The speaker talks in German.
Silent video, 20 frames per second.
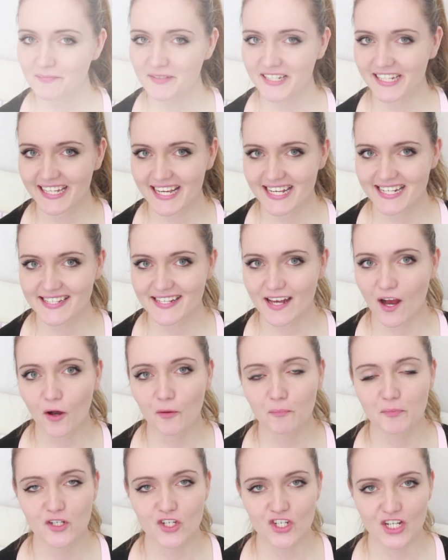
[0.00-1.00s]
damit die Gäste
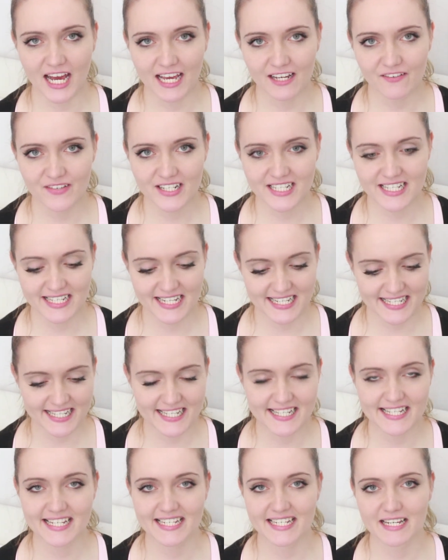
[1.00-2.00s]
auch Bescheid wissen, dass
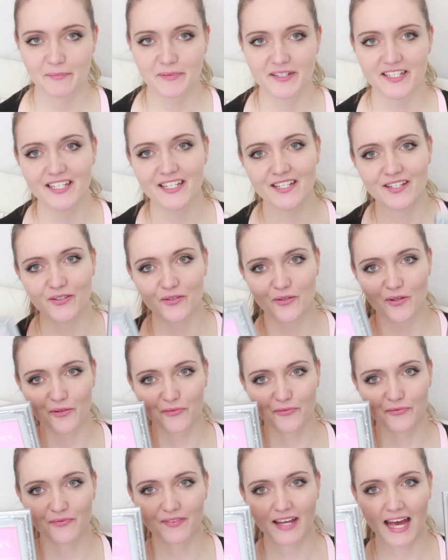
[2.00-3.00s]
sie sich da bedienen
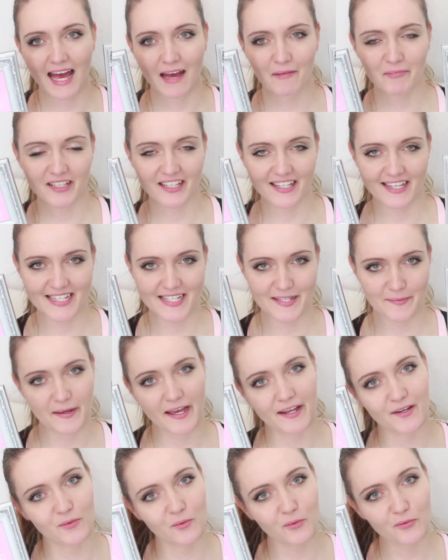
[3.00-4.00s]
dürfen, habe ich hier
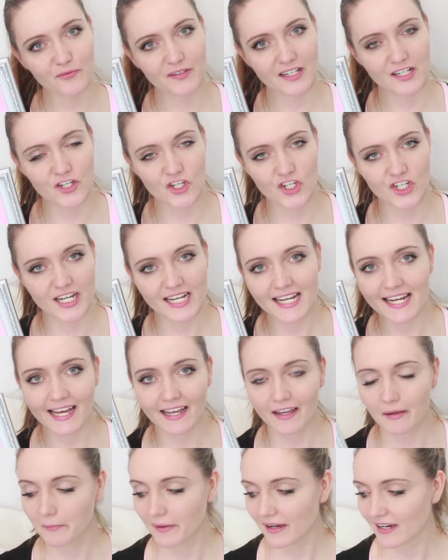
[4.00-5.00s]
zwei Notfallschilder
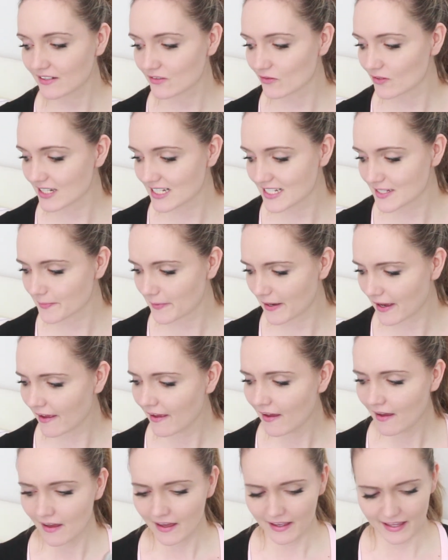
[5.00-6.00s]
gemacht oder zwei
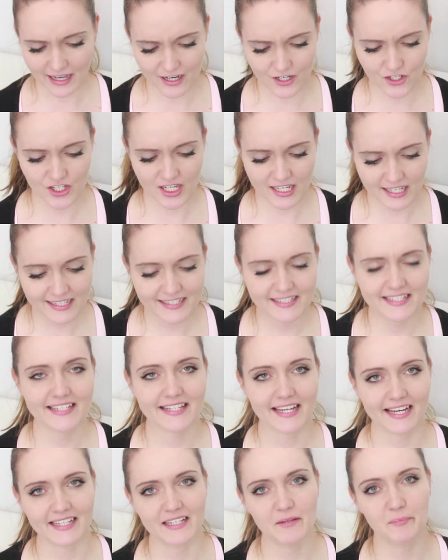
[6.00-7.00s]
ja, Schilder, die
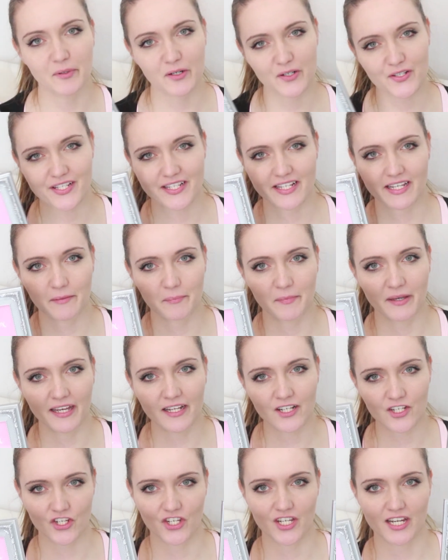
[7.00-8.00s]
ich an die Boxen eben
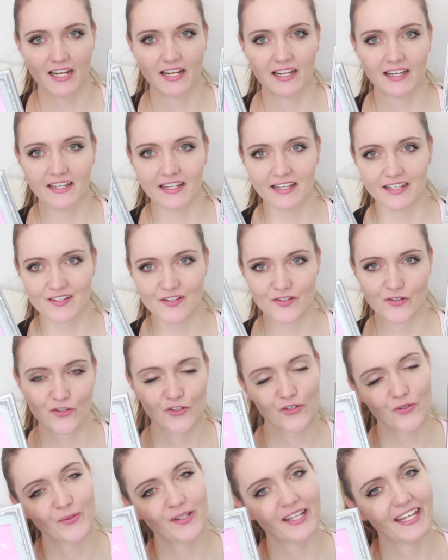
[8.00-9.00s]
hinstelle in so
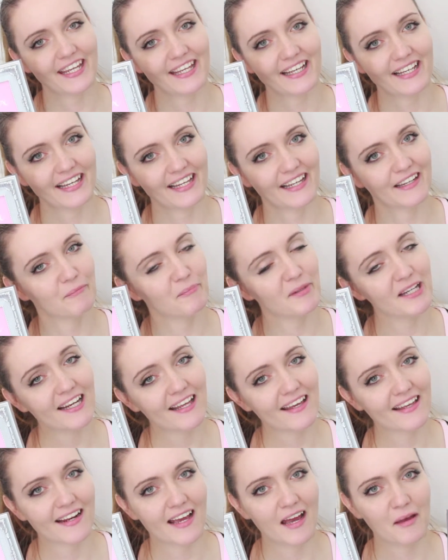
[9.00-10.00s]
schönen edlen
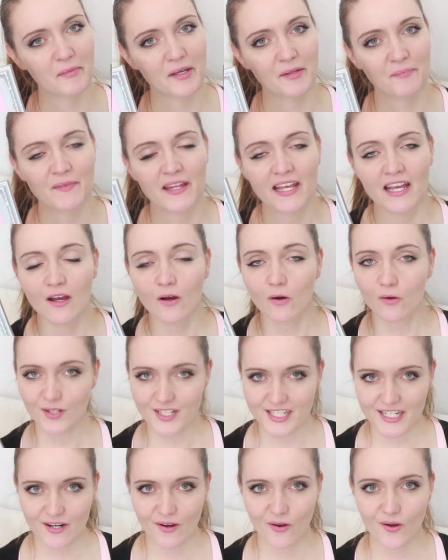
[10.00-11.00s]
Bilderrahmen.
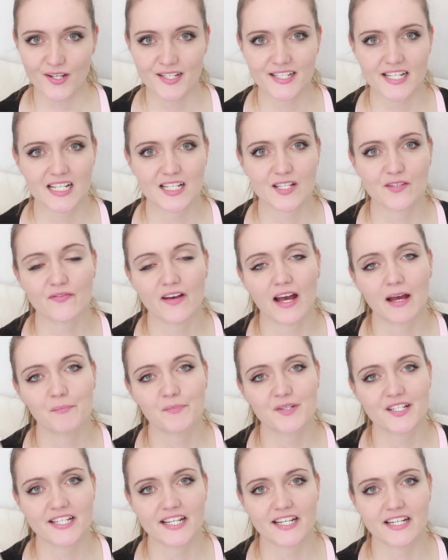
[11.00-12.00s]
Unsere
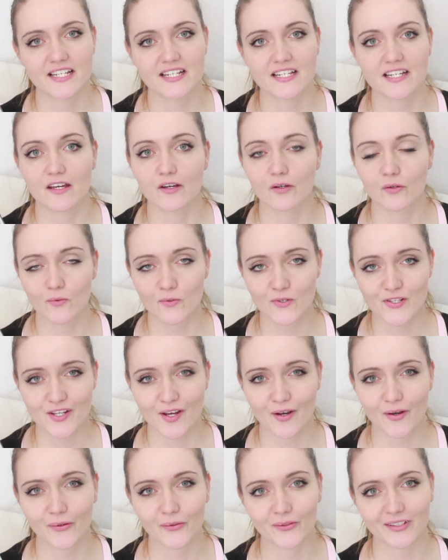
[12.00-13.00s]
Hochzeitsfarben sind
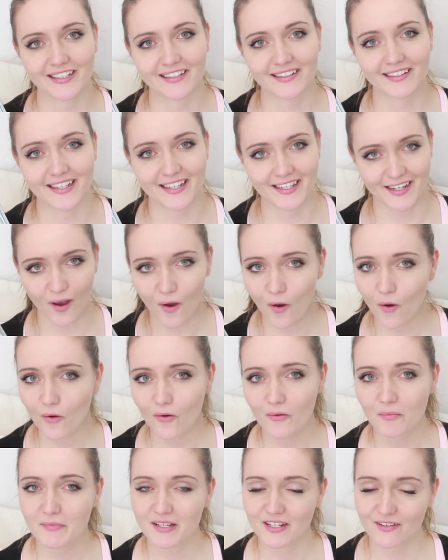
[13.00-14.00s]
rosa und
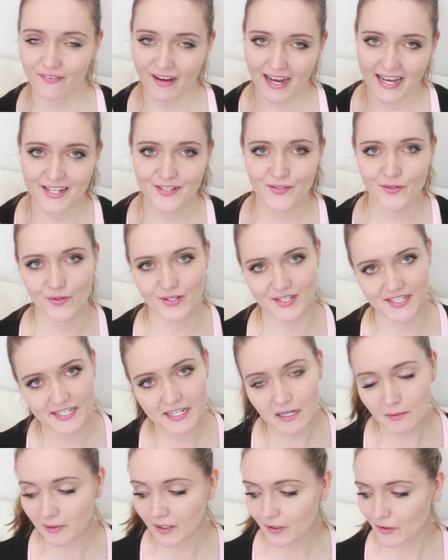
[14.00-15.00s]
grau mit weiß und
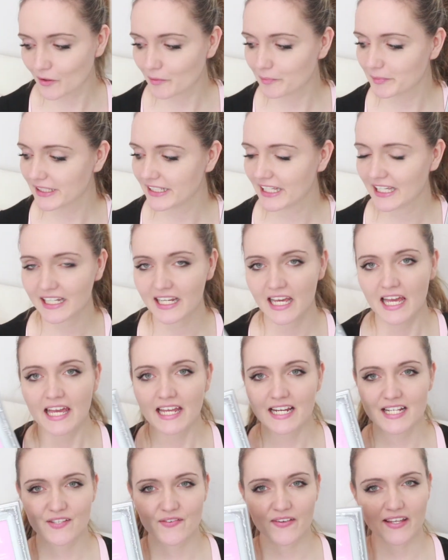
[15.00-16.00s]
silber kombiniert.
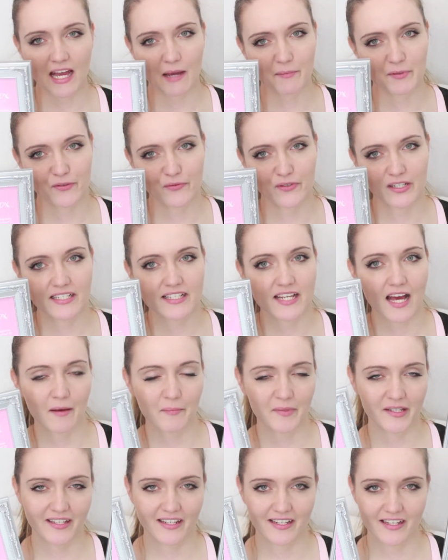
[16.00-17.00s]
Deswegen habe ich für die
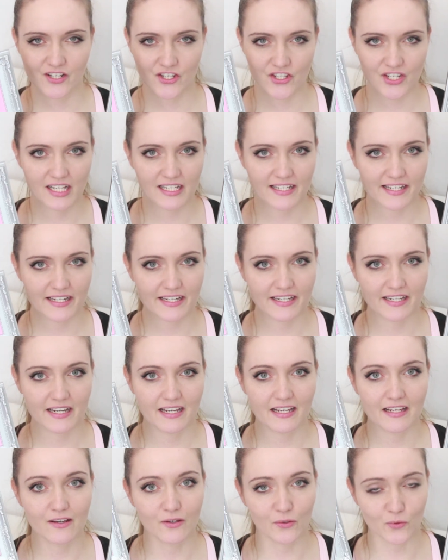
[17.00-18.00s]
Damen hier das Schild in
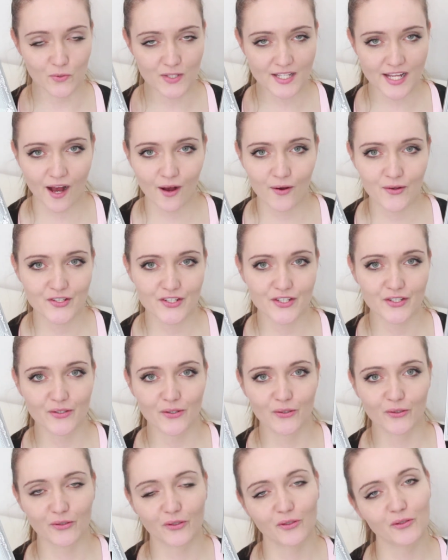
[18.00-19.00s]
rosa
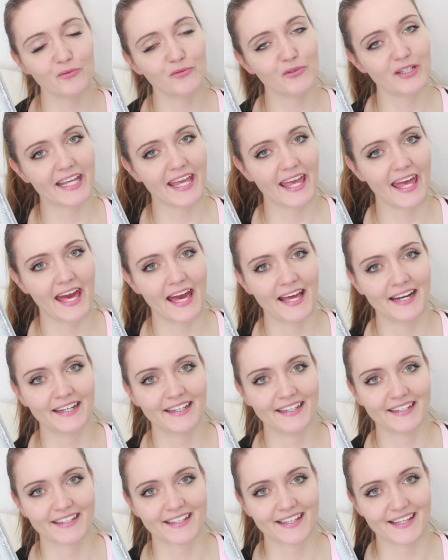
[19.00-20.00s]
ausgedruckt und für die Herren
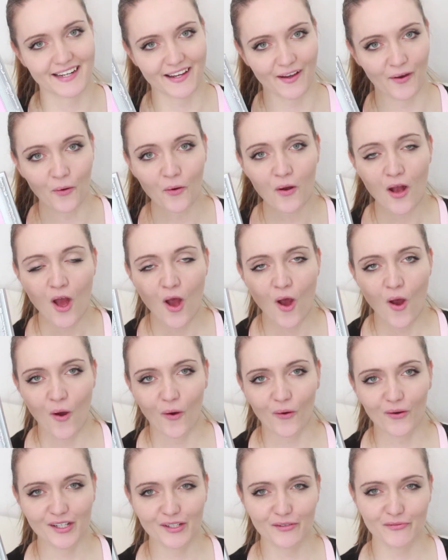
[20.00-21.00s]
in grau.
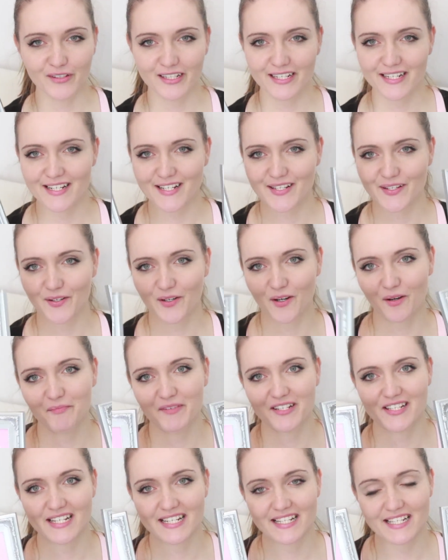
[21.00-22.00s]
Und ich finde, diese
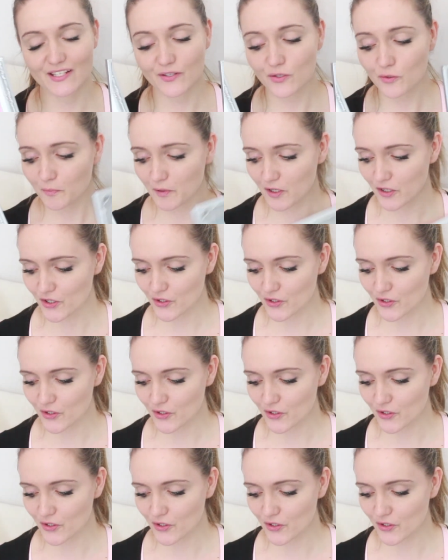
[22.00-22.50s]
Kombi sieht super